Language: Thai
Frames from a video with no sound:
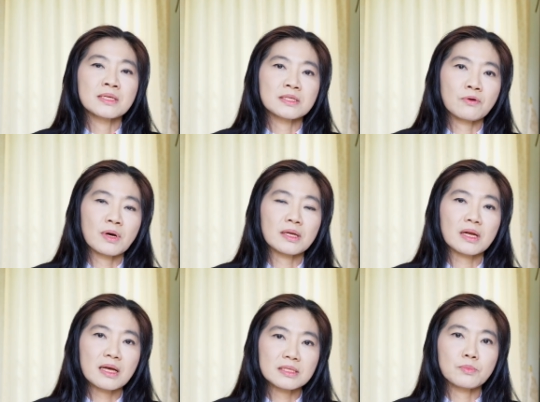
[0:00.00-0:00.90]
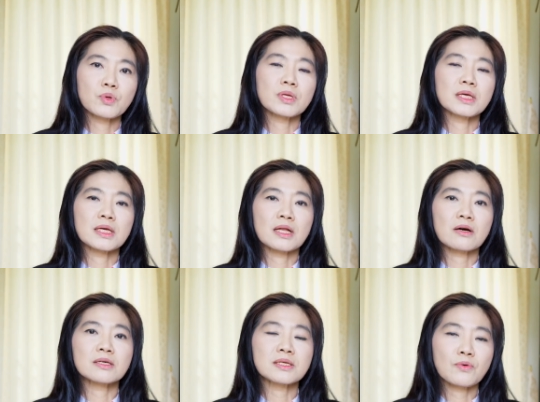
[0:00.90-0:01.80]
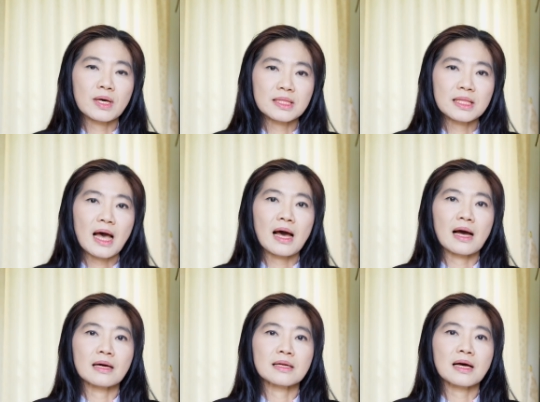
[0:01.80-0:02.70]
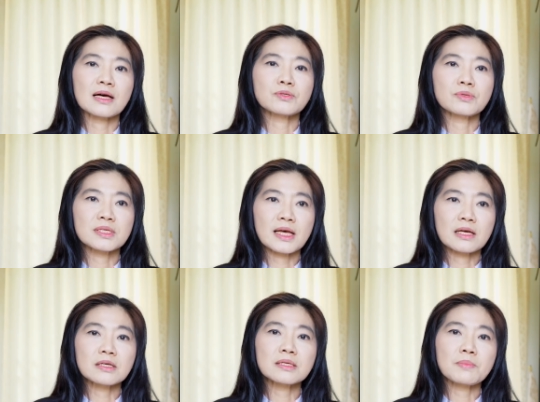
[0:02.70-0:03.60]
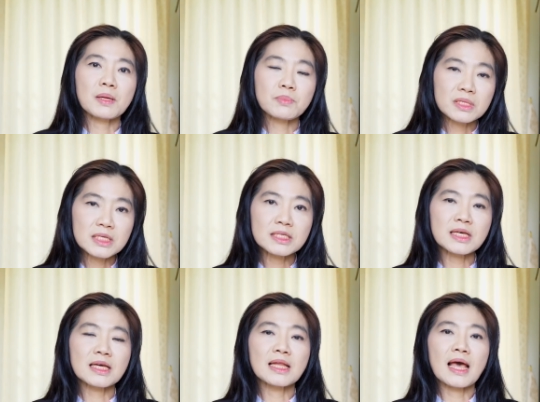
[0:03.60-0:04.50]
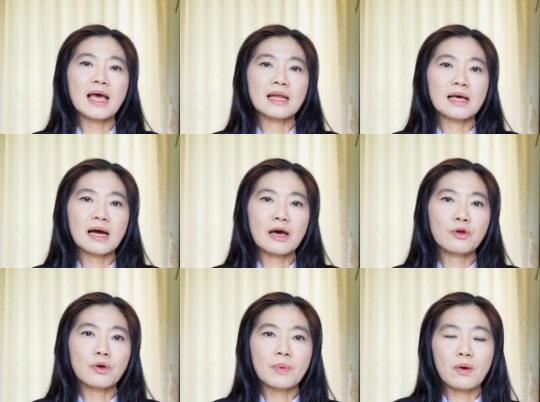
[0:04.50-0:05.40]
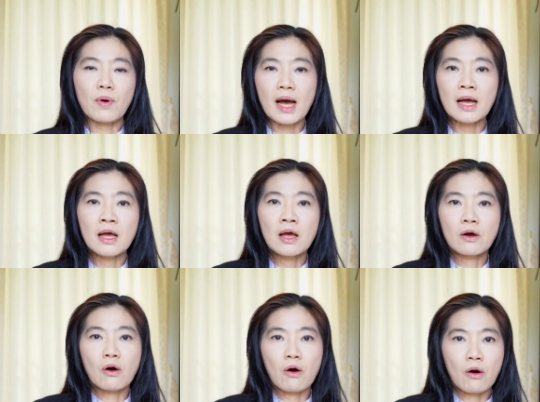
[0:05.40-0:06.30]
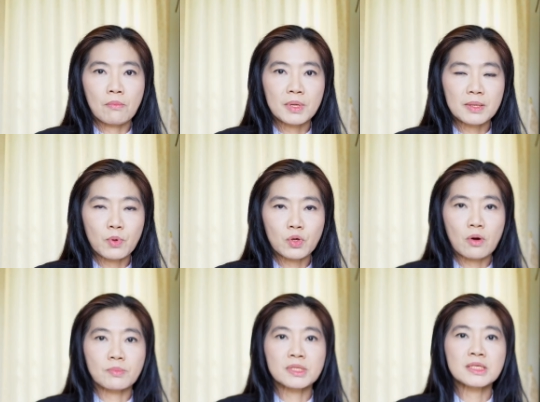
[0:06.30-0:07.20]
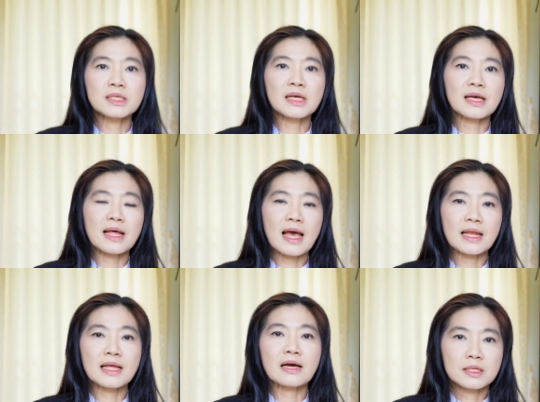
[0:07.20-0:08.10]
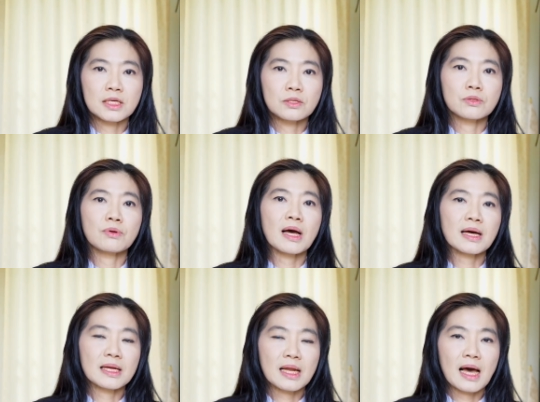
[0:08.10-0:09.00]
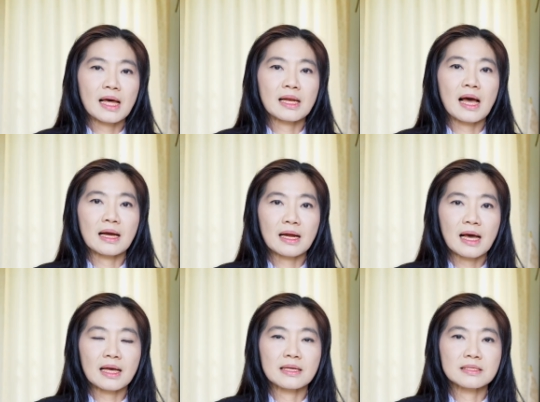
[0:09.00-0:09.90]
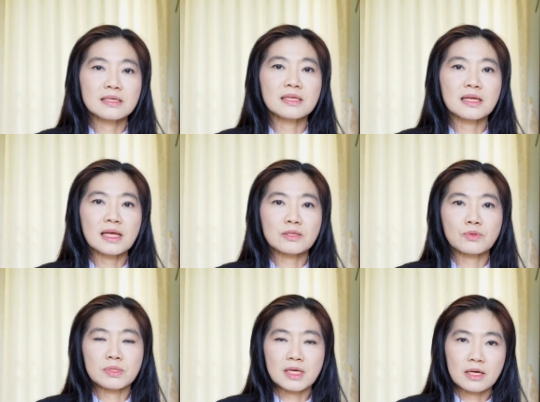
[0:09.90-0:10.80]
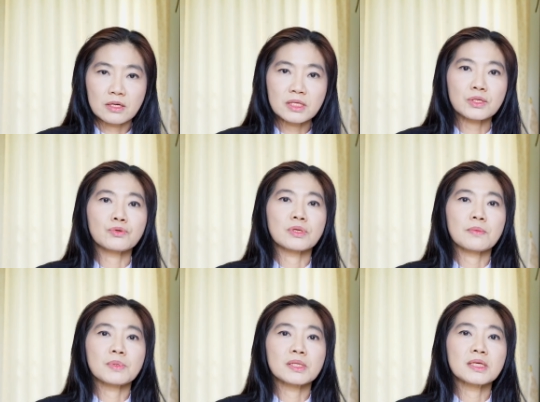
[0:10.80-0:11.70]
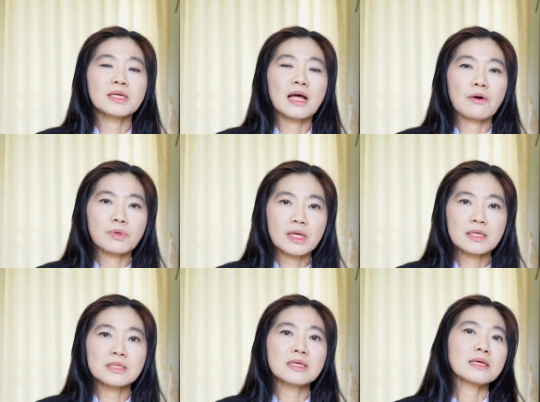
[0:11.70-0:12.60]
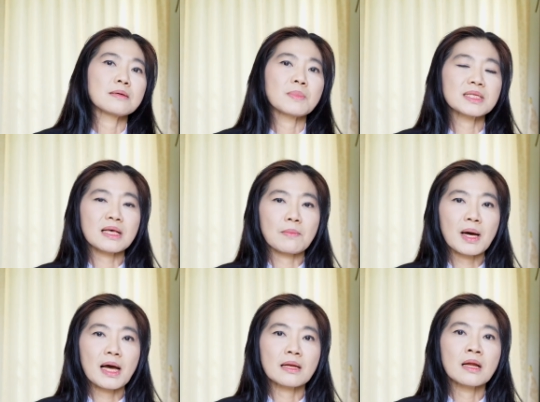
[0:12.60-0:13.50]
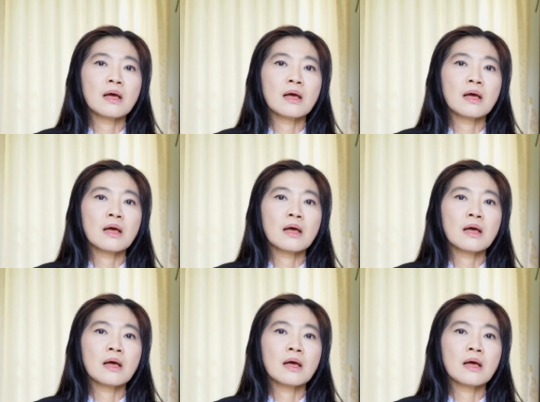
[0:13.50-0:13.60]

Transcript: จังหวัดราชบุรีแล้วก็จังหวัดตากนะคะ ส่วนใหญ่ก็จะเป็นพื้นที่ชายแดนนะคะ โดยภาวะของบริบทของพื้นที่ชายแดนเนี่ยถิ่นธุรกันดารห่างไกล ซึ่งเด็กๆ ส่วนใหญ่ก็จะอยู่ในพื้นที่เหล่านี้ที่ไม่สามารถ